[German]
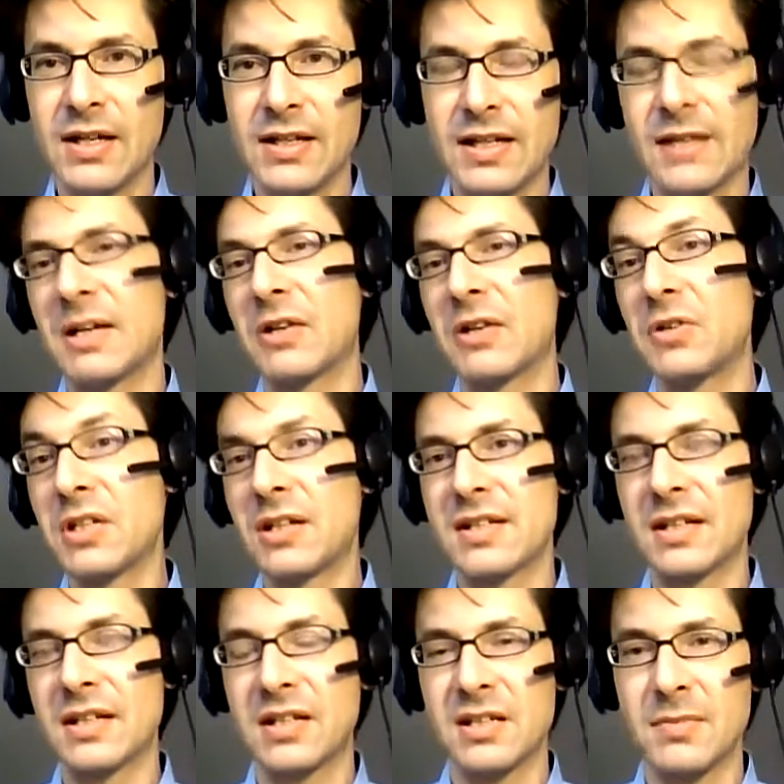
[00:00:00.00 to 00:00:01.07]
Ja, man kann
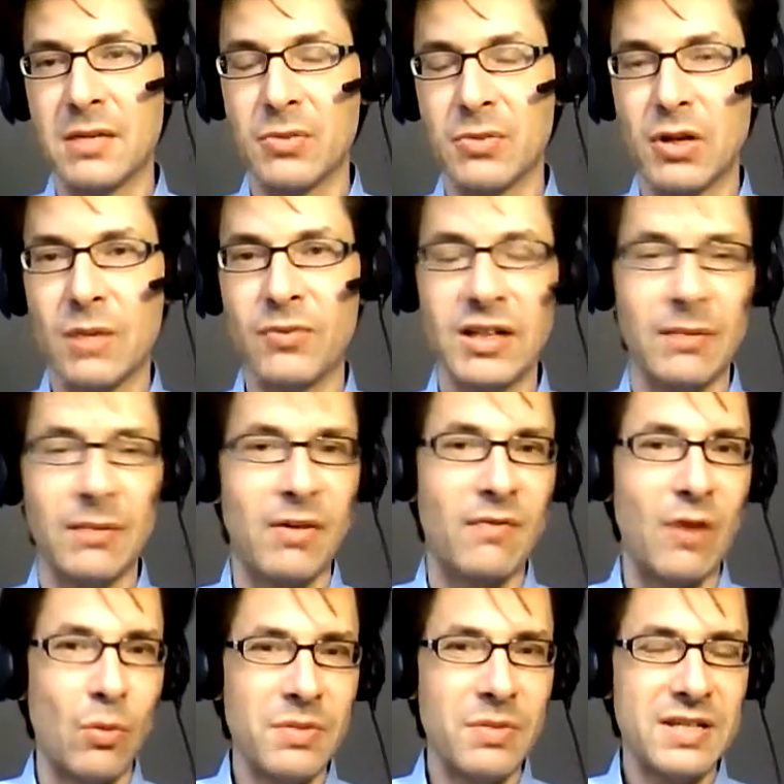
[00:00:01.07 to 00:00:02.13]
sagen, das ist meine Bürgerpflicht, aber
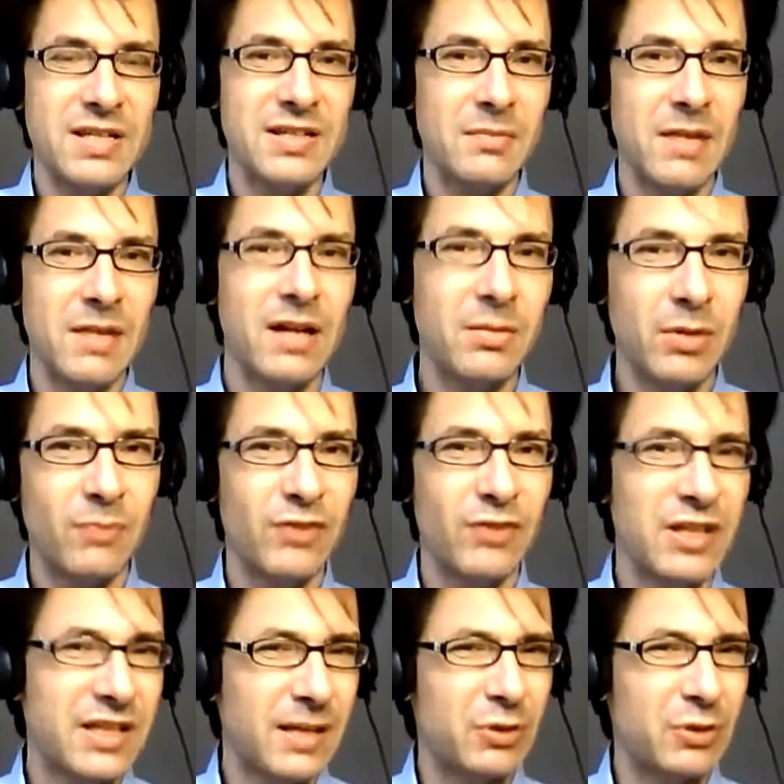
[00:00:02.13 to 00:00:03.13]
warum ist es denn meine Bürgerpflicht?